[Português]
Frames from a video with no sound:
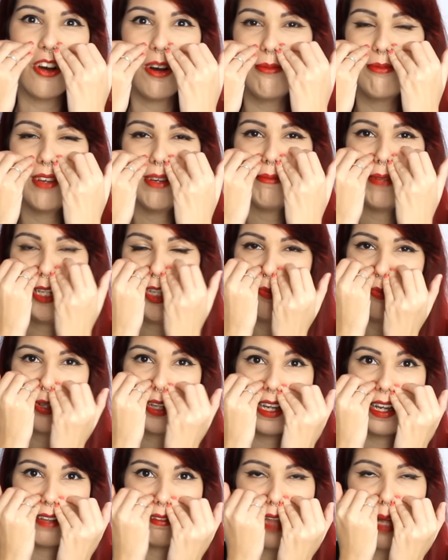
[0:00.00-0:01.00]
obviamente,
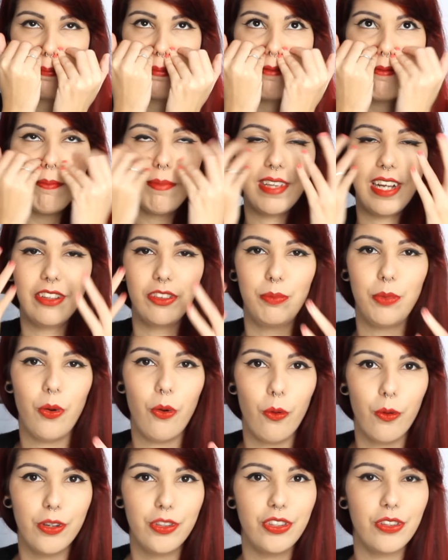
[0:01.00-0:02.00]
porque tapava metade do no
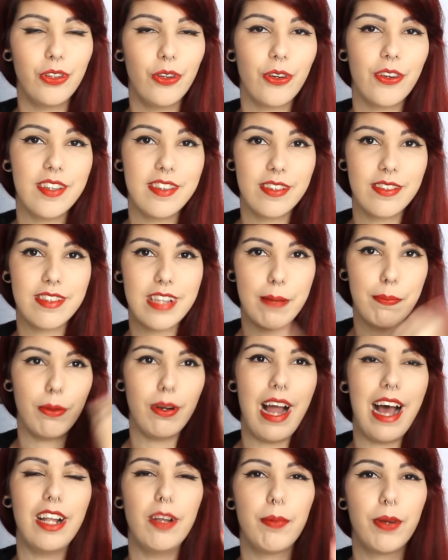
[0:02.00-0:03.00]
rosto, eu não conseguia usar pro
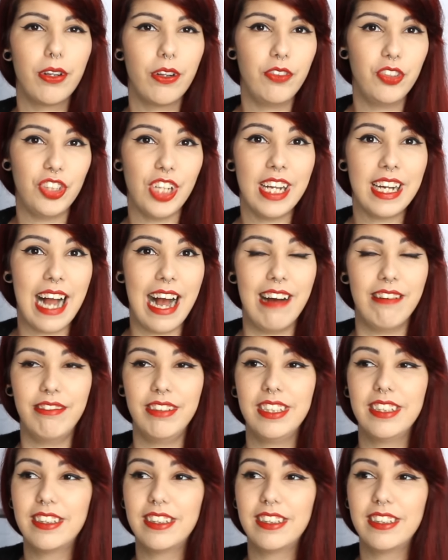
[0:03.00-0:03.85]
lado porque eu não enxergava.